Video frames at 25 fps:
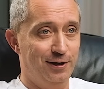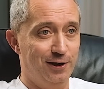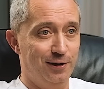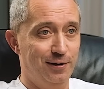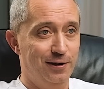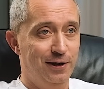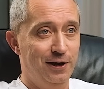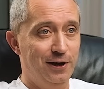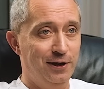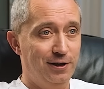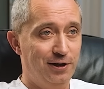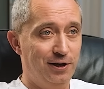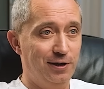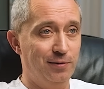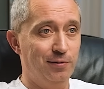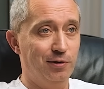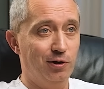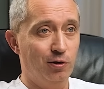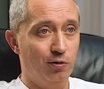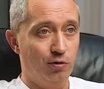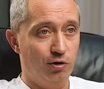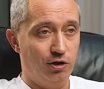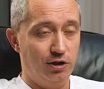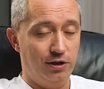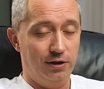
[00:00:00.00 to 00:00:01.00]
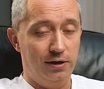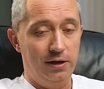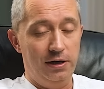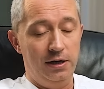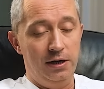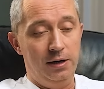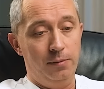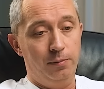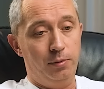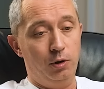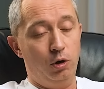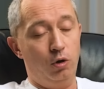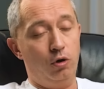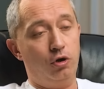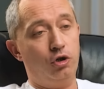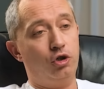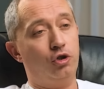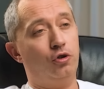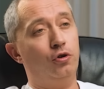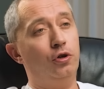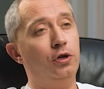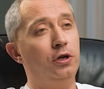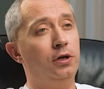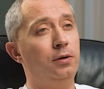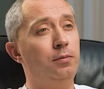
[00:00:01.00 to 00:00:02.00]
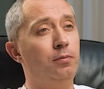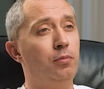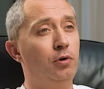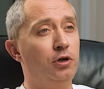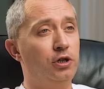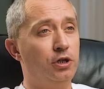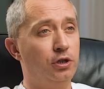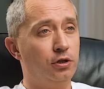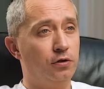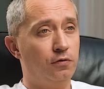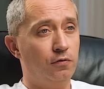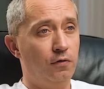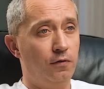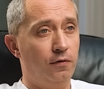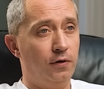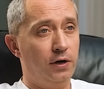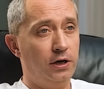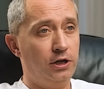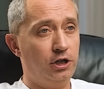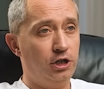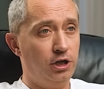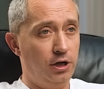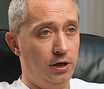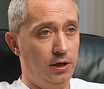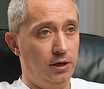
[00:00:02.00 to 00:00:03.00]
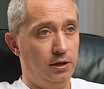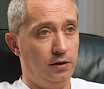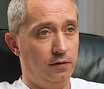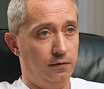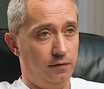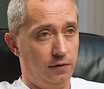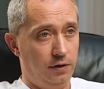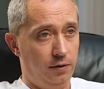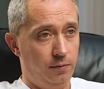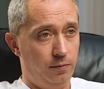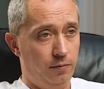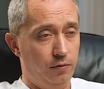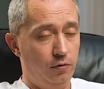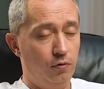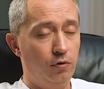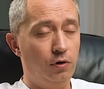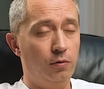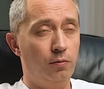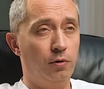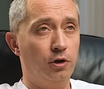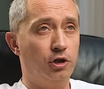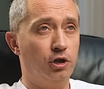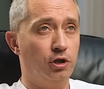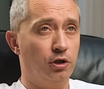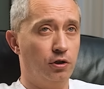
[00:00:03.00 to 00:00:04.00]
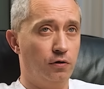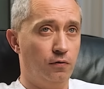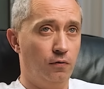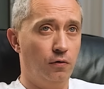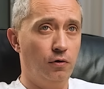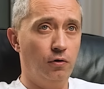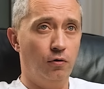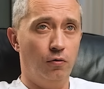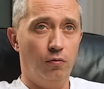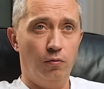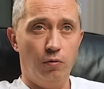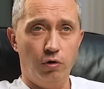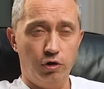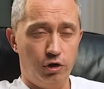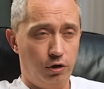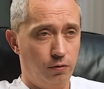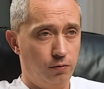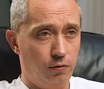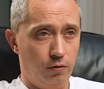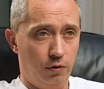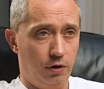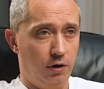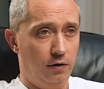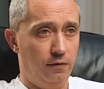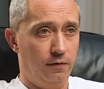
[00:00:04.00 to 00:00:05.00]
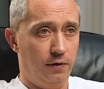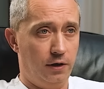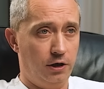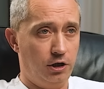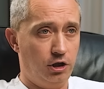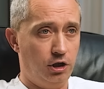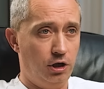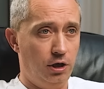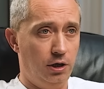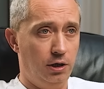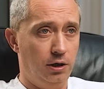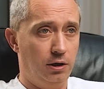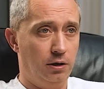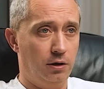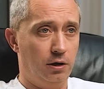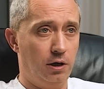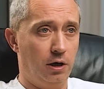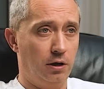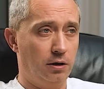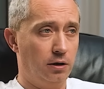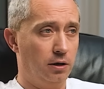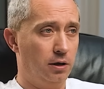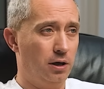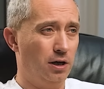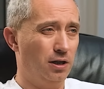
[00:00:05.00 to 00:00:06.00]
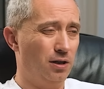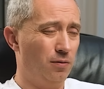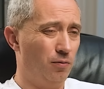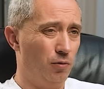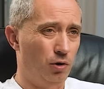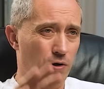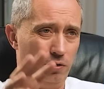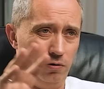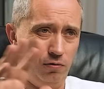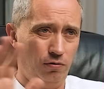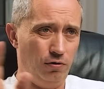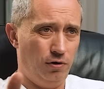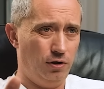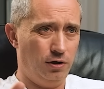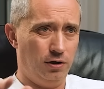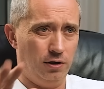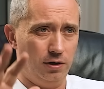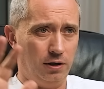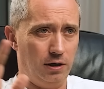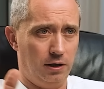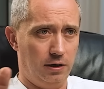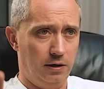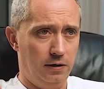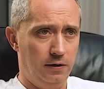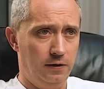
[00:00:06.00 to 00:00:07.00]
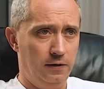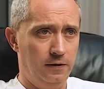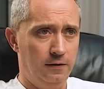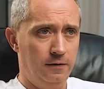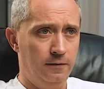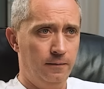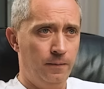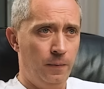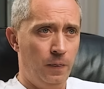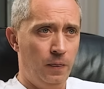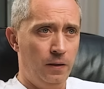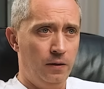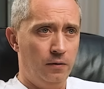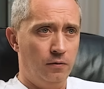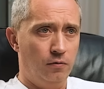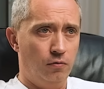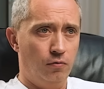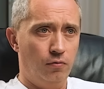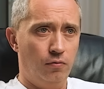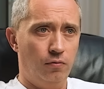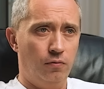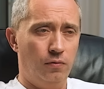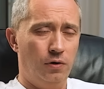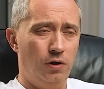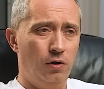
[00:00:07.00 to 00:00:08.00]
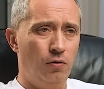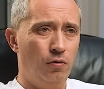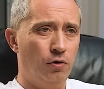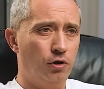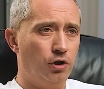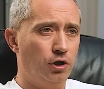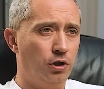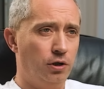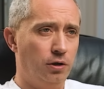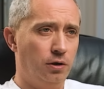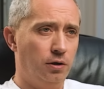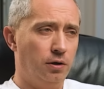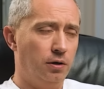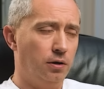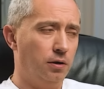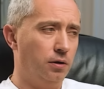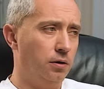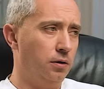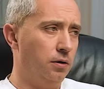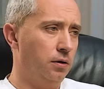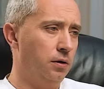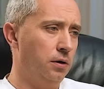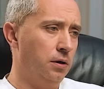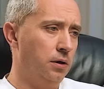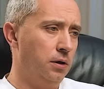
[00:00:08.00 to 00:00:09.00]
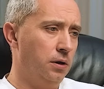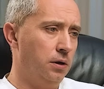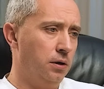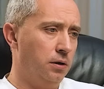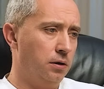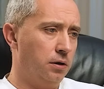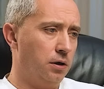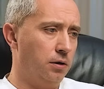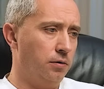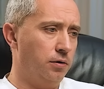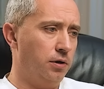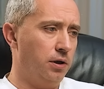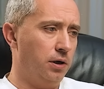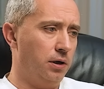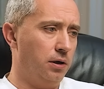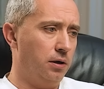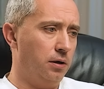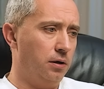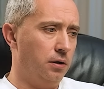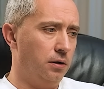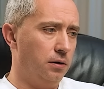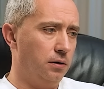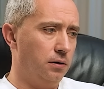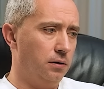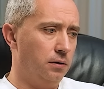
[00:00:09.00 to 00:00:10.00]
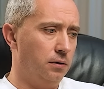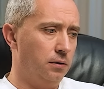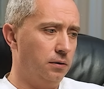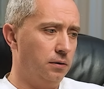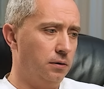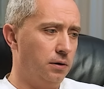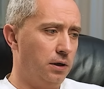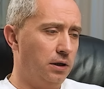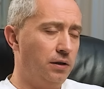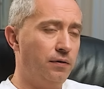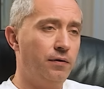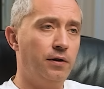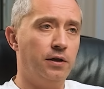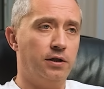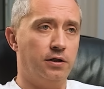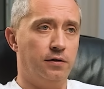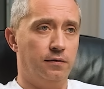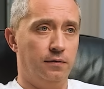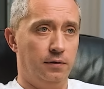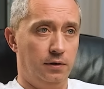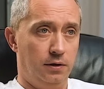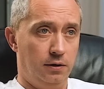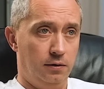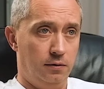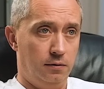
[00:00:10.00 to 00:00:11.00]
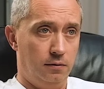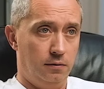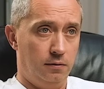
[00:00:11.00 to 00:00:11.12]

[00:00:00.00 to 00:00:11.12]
тем, тем лучше. Плохо, что и большинство врачей этого, не, ну не большинство, но очень многие врачи это как-то к этому относятся так, ну не очень, э, как так, э, ответственно.